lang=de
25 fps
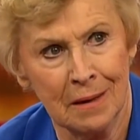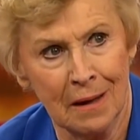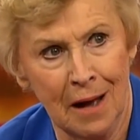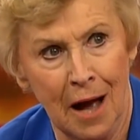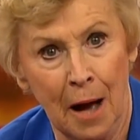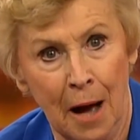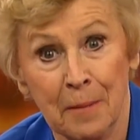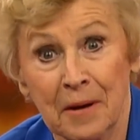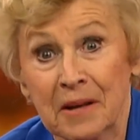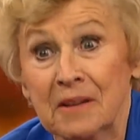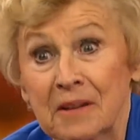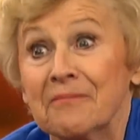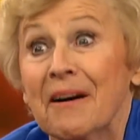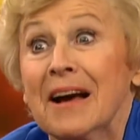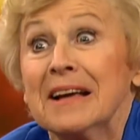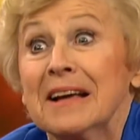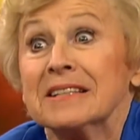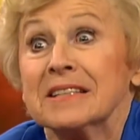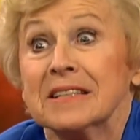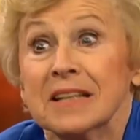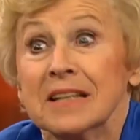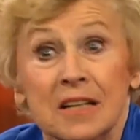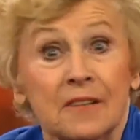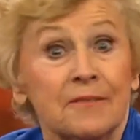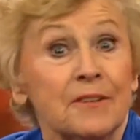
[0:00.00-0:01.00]
Aber ich
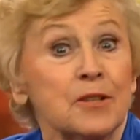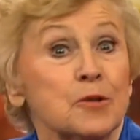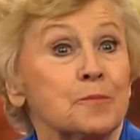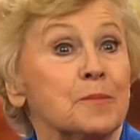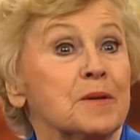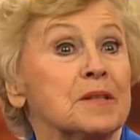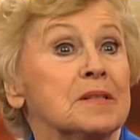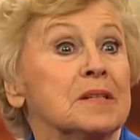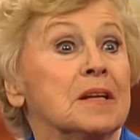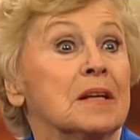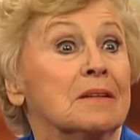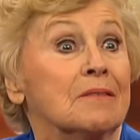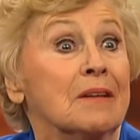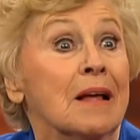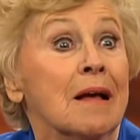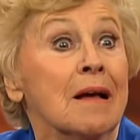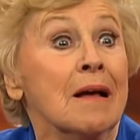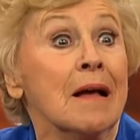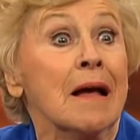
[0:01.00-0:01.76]
weiß nicht, was passiert